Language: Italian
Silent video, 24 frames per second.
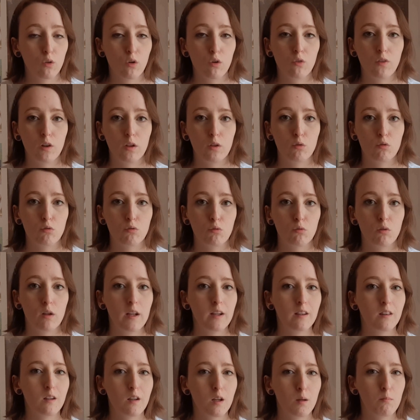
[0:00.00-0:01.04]
che ho fatto su
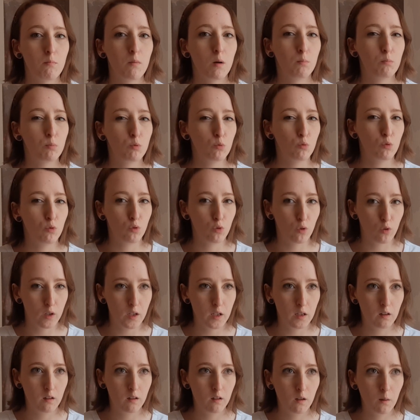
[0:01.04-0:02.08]

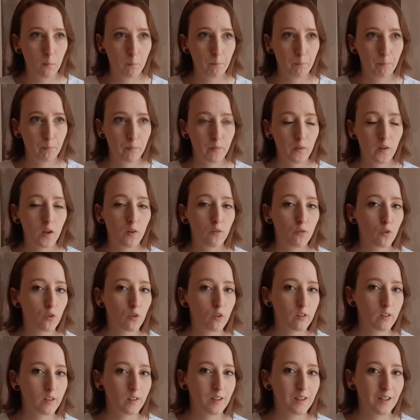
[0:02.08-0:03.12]
nerdream.it, che
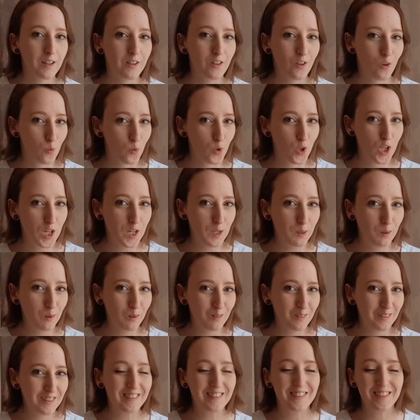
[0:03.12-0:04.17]
forse è già uscito
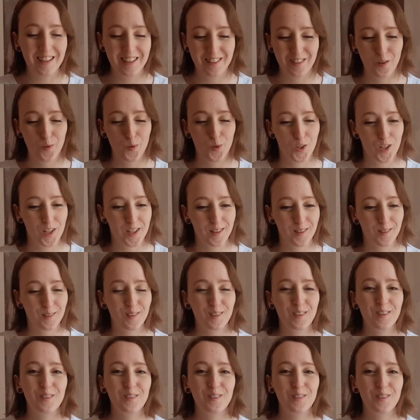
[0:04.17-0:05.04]
e se è già uscito